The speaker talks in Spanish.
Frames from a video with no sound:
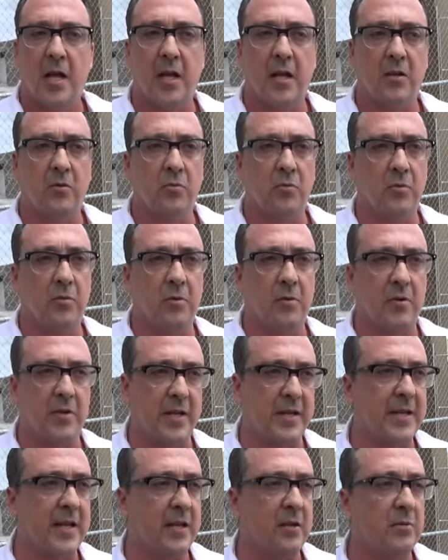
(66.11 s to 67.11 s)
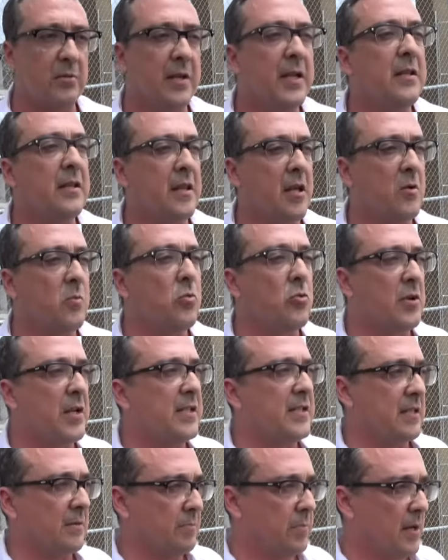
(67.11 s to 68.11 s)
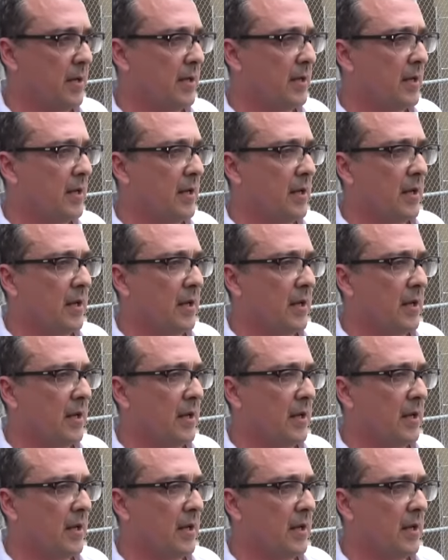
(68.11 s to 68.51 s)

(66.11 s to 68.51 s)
en un relleno intermunicipal